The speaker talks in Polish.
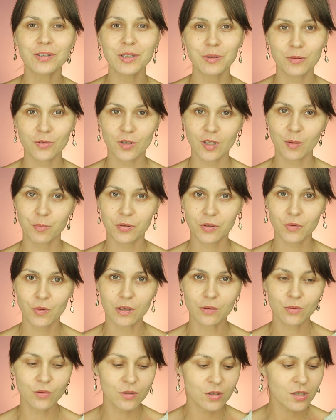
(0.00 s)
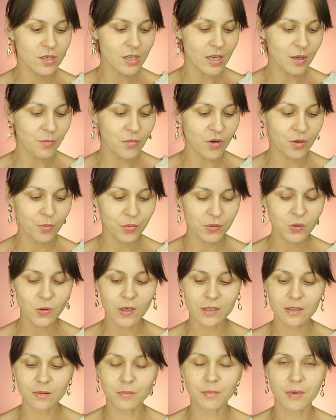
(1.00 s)
od nałożenia podkładu i dzisiaj moim
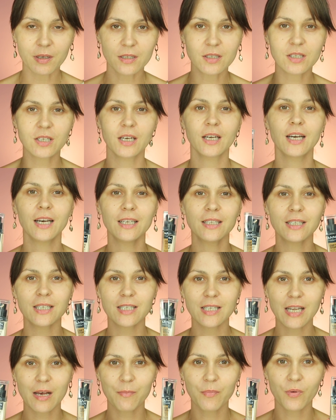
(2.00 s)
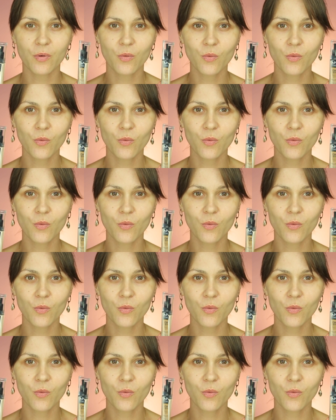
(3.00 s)
podkładem będzie Can't Stop,